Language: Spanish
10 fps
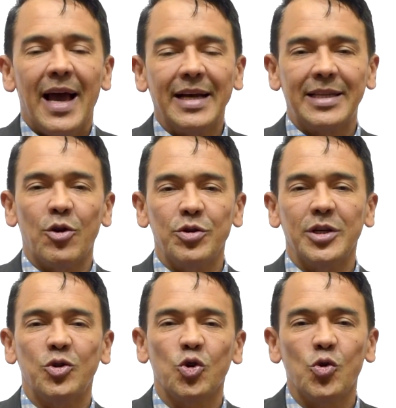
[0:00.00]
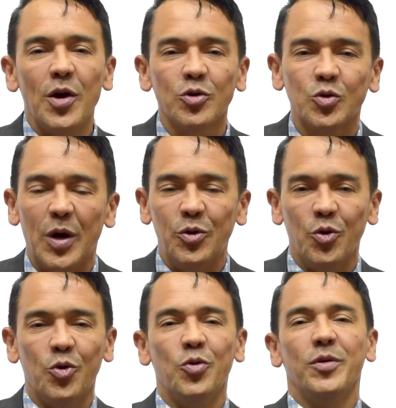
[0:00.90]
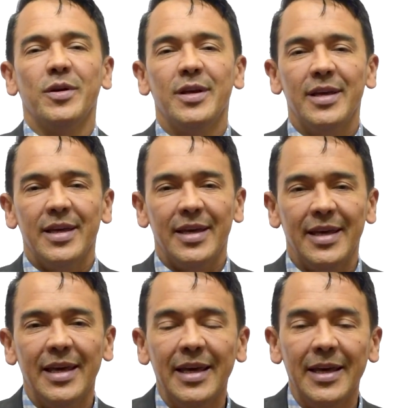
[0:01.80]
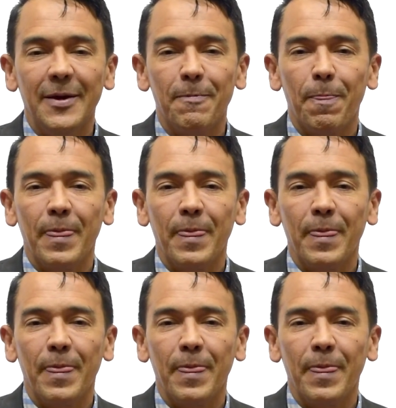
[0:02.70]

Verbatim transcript: hasta los 18 años cuando eh,